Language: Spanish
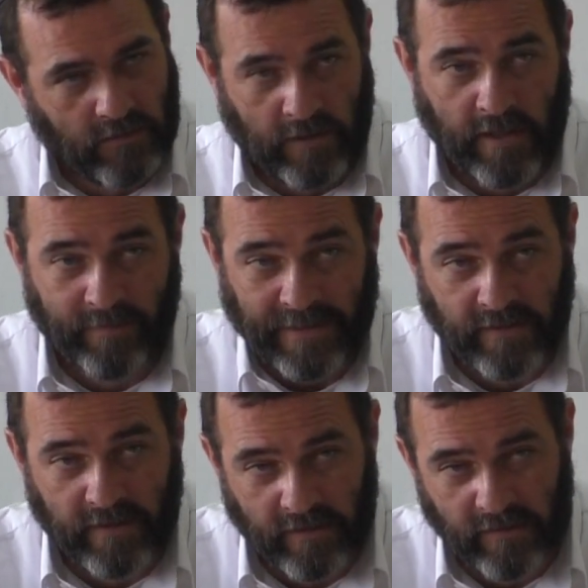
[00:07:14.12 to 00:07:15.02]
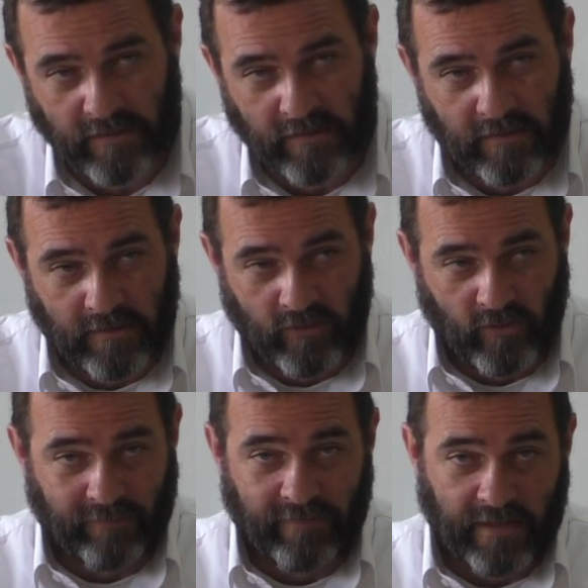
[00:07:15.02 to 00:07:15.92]
Claramente, tengo
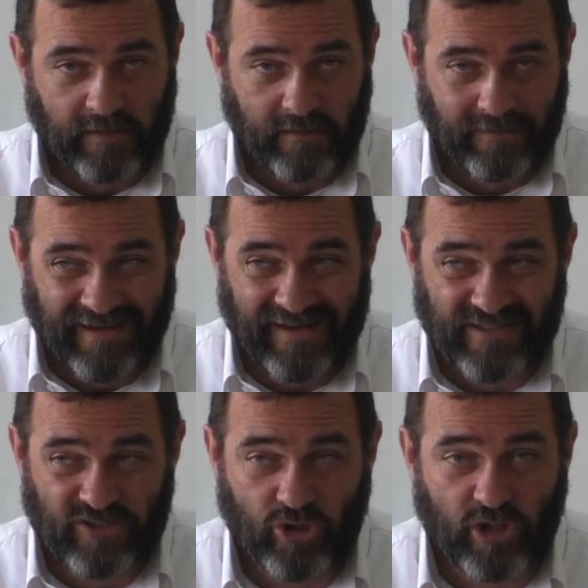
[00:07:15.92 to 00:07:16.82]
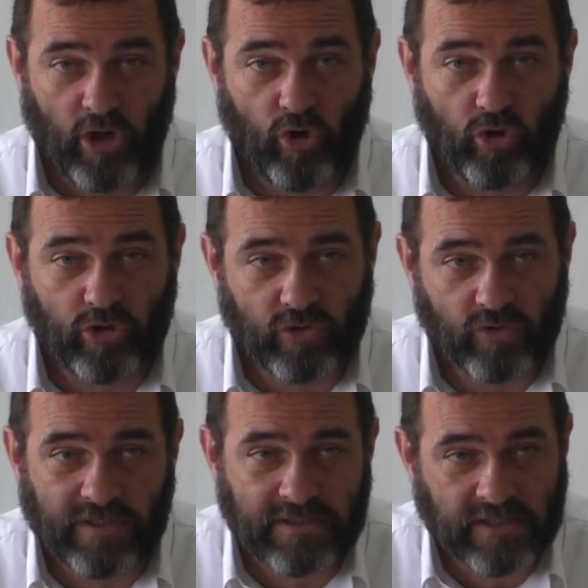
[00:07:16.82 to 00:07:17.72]
que ver que la visión del
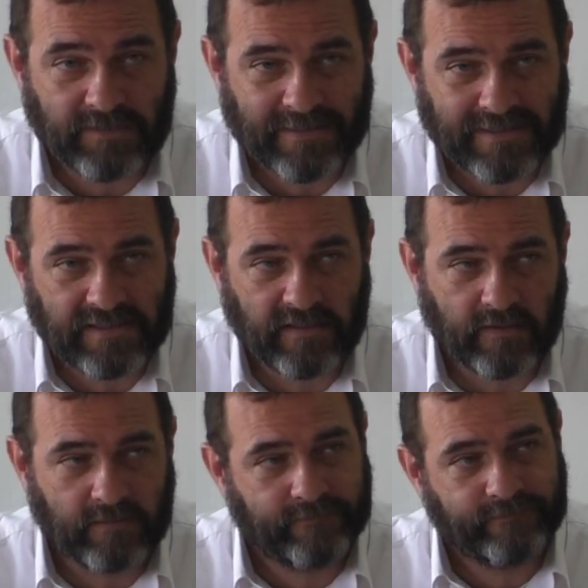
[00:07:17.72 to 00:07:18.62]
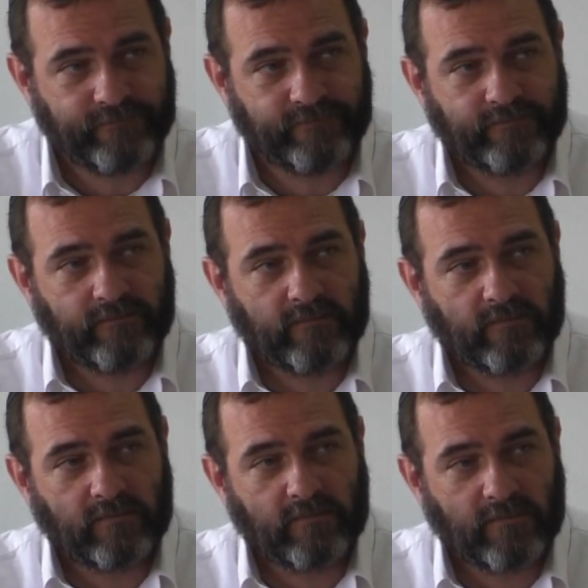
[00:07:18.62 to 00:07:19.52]
otro es expansiva.
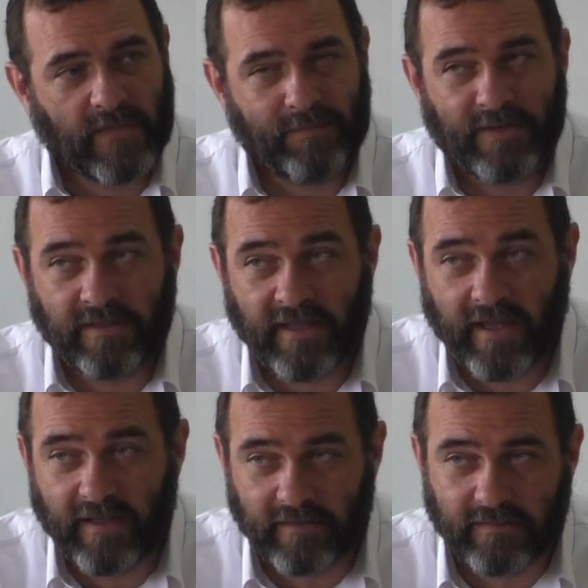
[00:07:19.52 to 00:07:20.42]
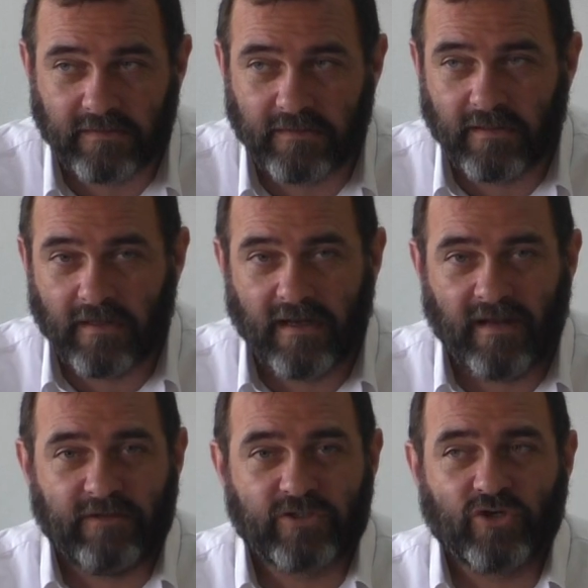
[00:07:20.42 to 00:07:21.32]
Aprender
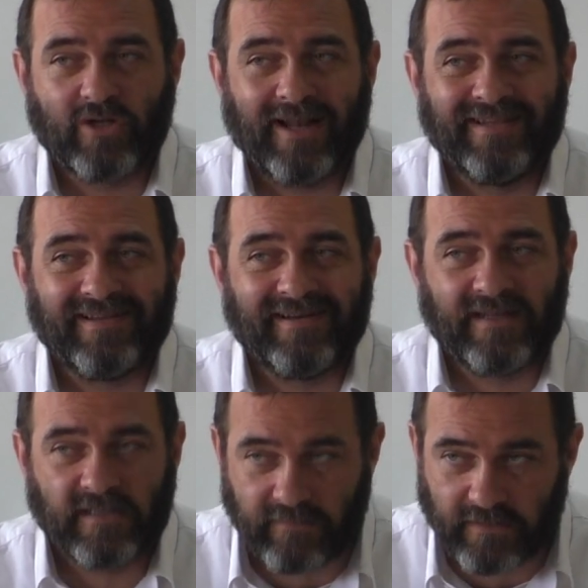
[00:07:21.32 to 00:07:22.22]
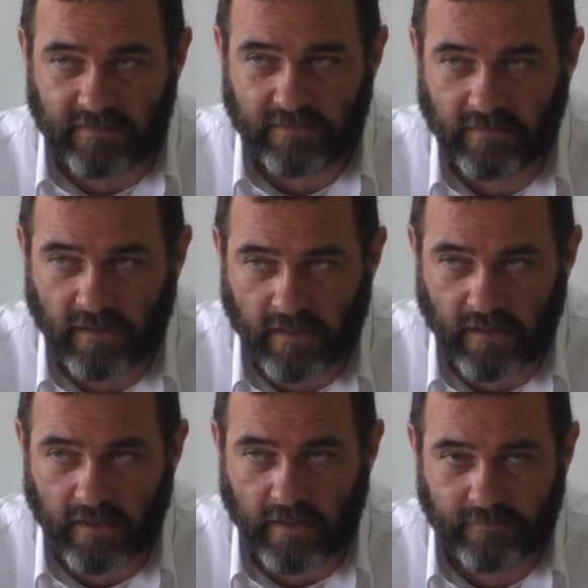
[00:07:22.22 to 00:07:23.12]
la versión alternativa de la
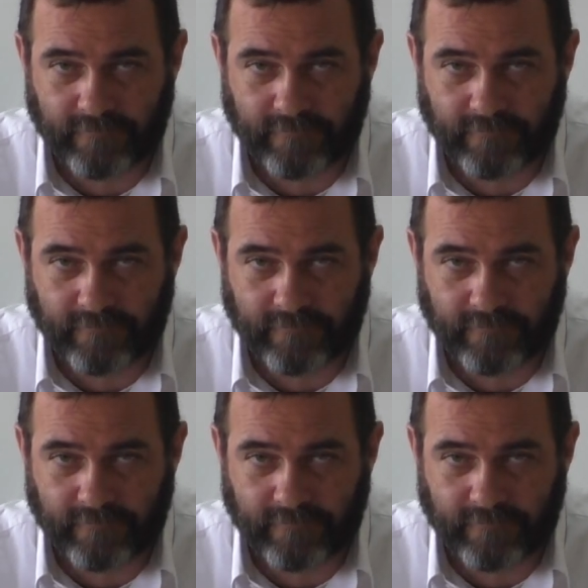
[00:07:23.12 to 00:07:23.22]
realidad.